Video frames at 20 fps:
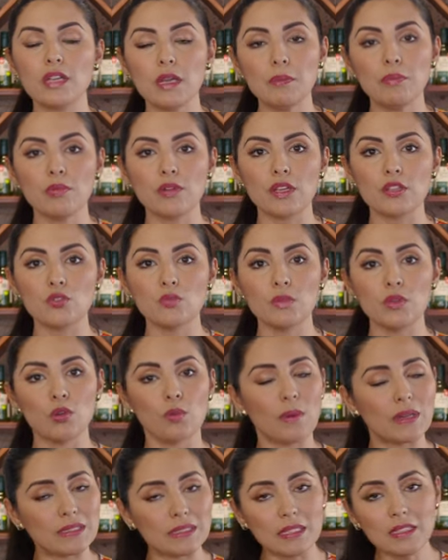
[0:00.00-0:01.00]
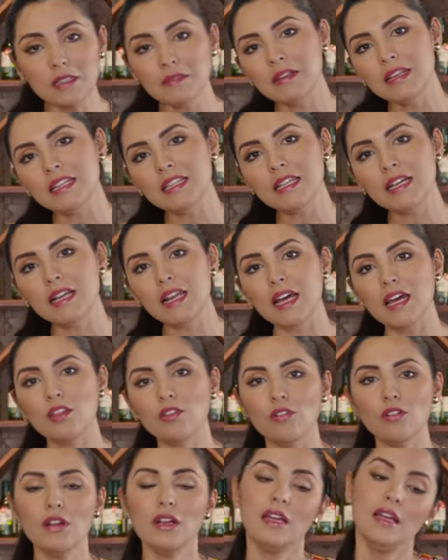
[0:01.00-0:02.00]
qué? Porque es un vino bastante bien
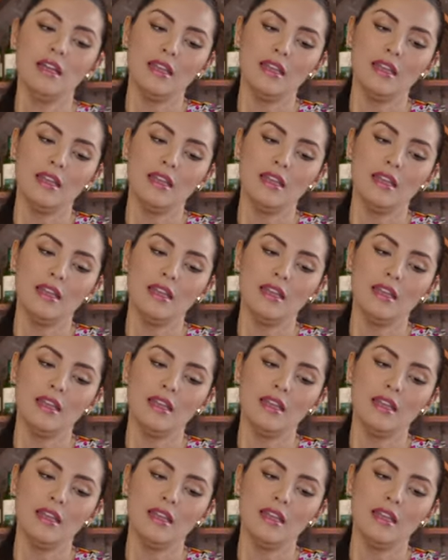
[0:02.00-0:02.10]
integrado.